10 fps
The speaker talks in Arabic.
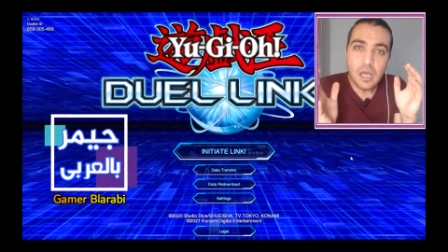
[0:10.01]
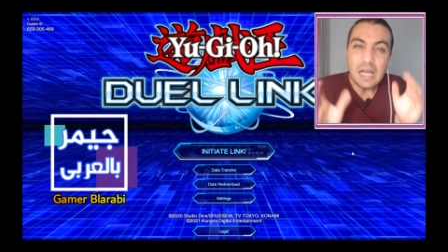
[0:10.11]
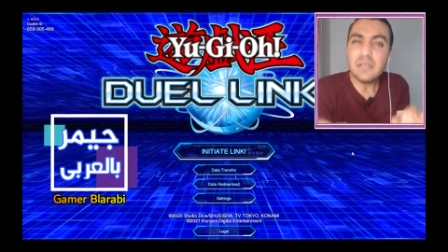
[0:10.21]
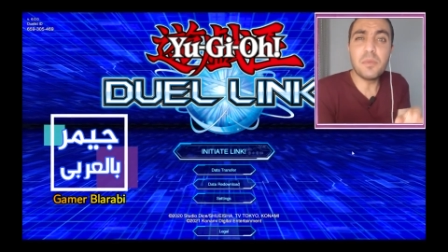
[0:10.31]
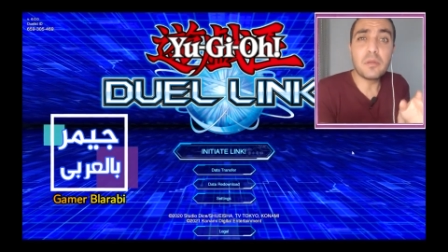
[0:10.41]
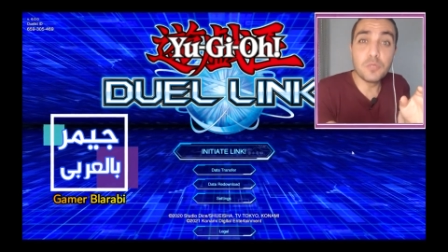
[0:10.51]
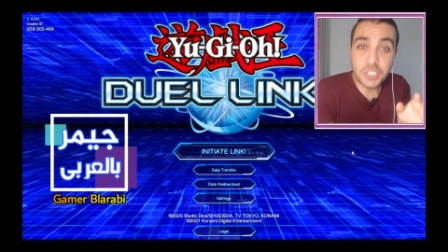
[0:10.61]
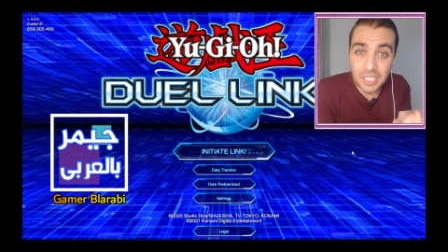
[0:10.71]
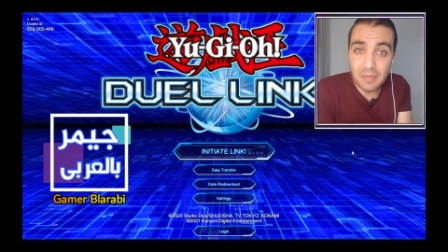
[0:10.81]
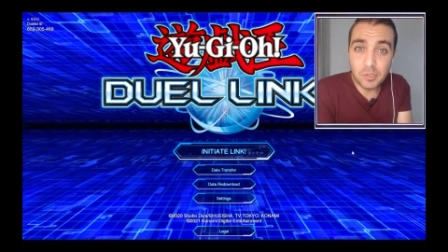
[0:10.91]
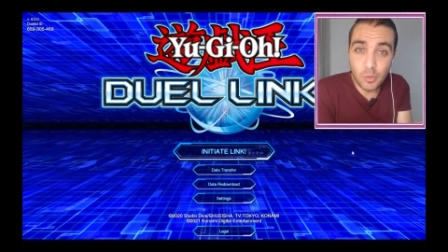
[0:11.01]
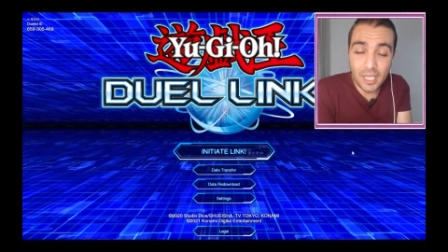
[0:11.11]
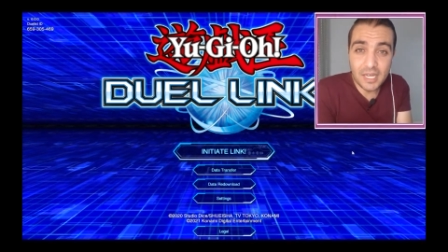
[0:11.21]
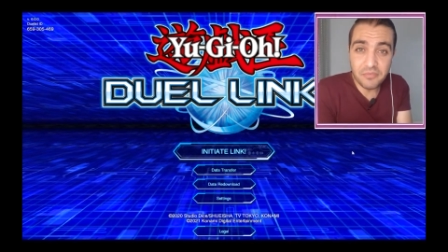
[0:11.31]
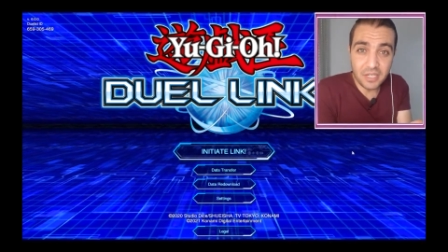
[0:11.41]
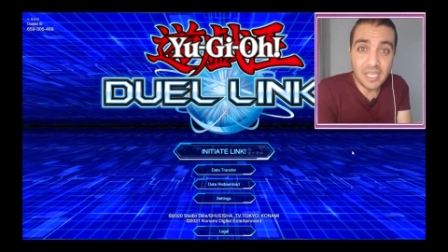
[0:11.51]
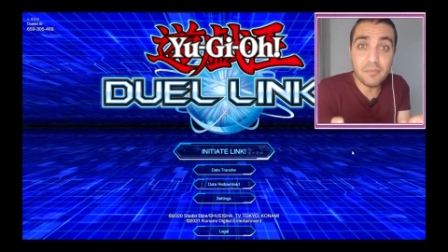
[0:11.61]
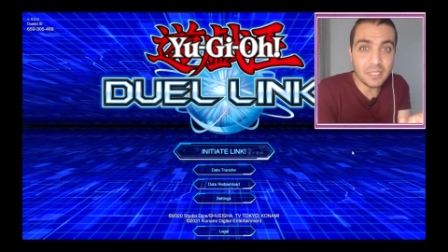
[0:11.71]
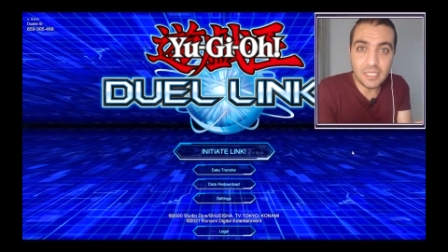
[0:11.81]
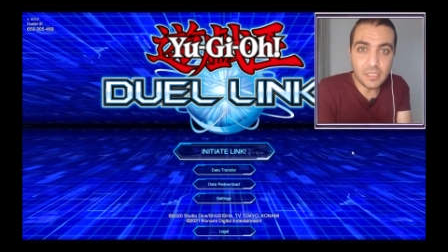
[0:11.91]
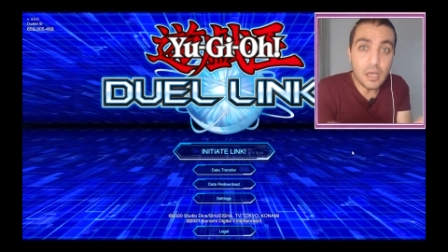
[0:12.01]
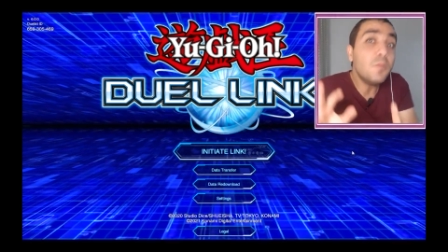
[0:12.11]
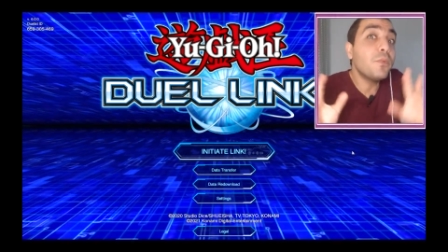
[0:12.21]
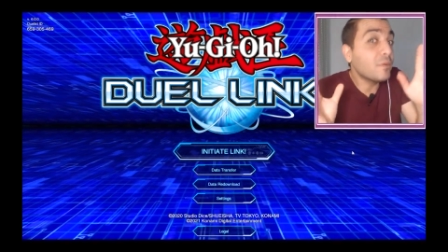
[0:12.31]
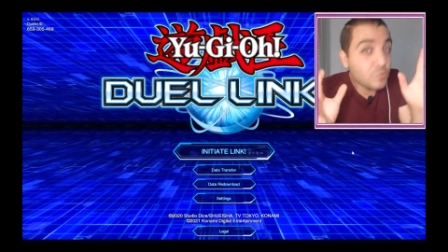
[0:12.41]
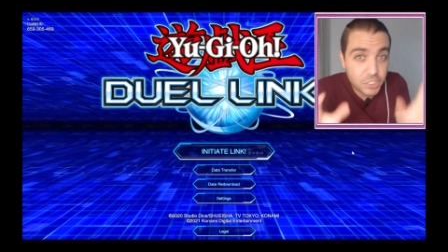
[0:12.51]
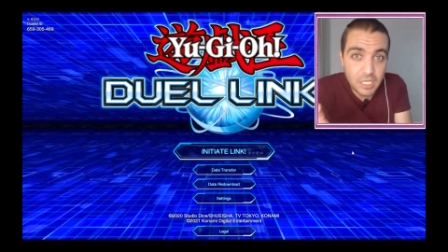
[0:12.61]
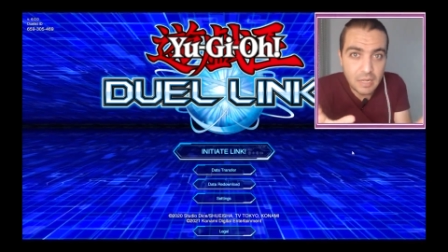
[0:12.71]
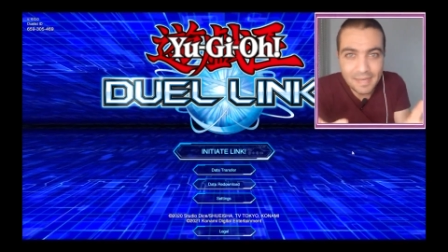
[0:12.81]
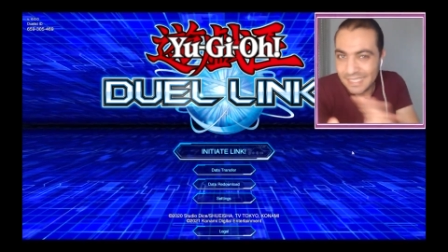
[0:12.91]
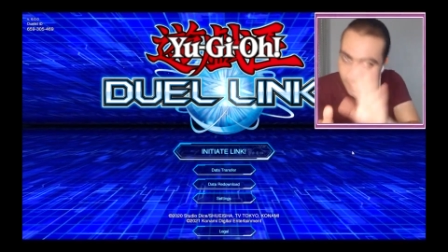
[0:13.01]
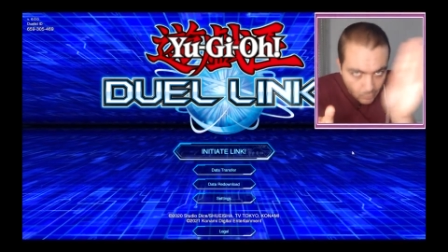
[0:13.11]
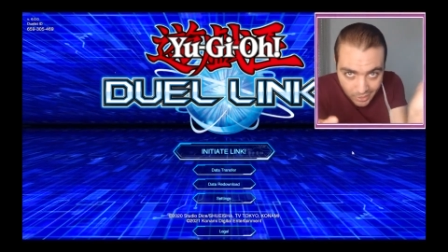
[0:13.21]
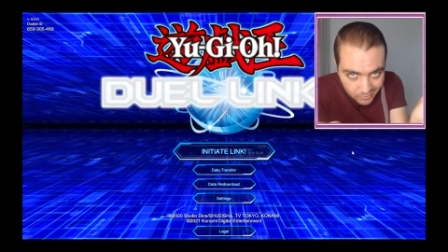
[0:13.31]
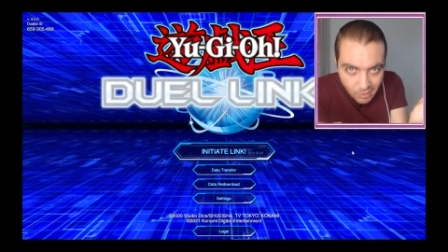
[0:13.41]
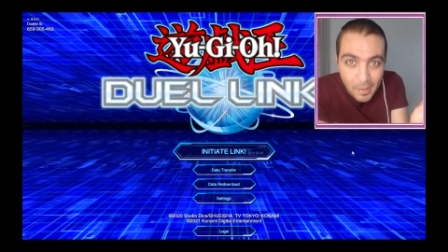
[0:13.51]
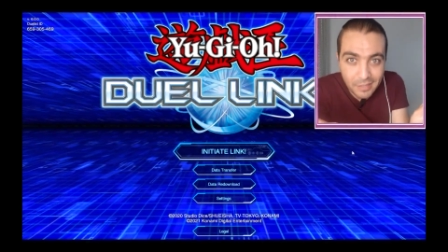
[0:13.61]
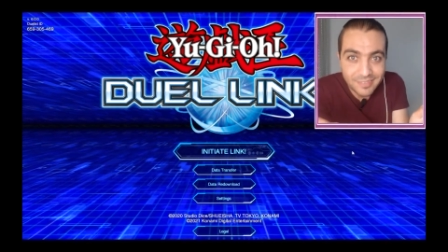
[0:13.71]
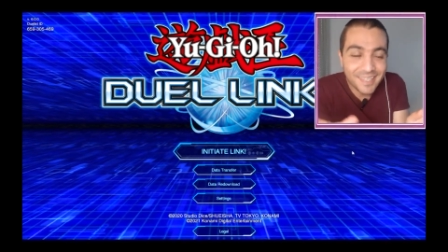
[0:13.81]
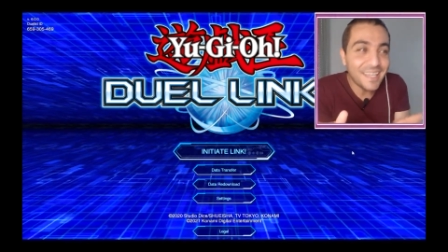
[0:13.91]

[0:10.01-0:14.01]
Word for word: اكبر مشكله بتواجهنا في اللعبه دي اكبر مشكله بعد الجواهر طبعا